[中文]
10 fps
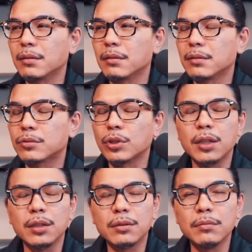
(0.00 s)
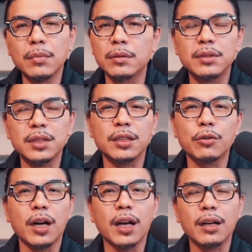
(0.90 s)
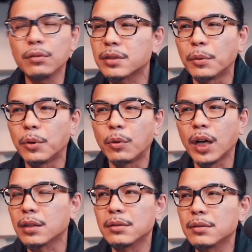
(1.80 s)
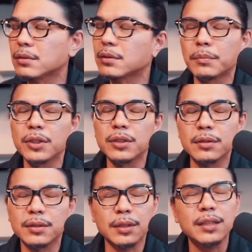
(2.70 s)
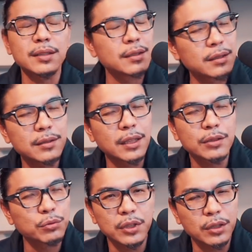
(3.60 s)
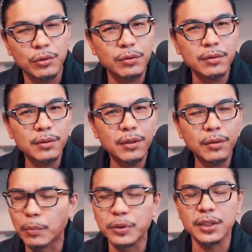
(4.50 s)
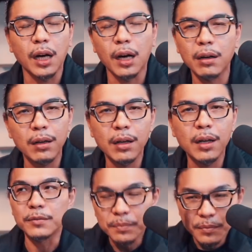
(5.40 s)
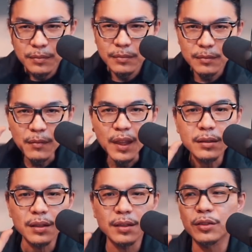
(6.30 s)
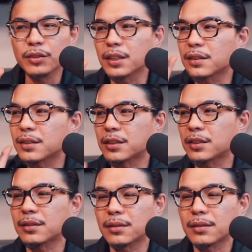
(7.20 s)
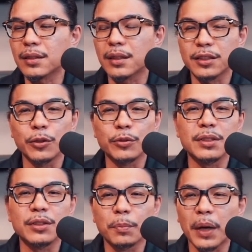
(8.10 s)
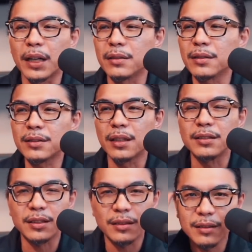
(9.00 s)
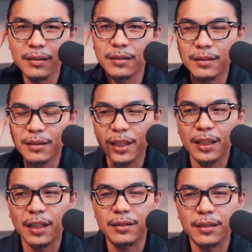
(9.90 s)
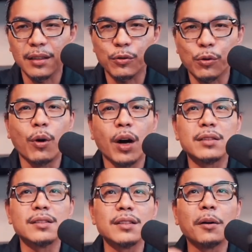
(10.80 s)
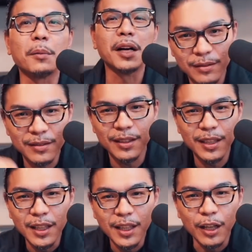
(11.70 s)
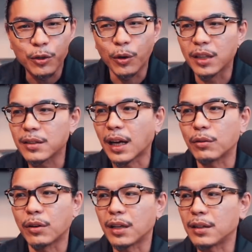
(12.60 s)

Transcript: 觉得很奇怪啊，为什么我要什么？谁是耶稣基督？我不知道。这时候，这个这个修士就把圣经递给这个国王，你知道吗？那国王拿过来，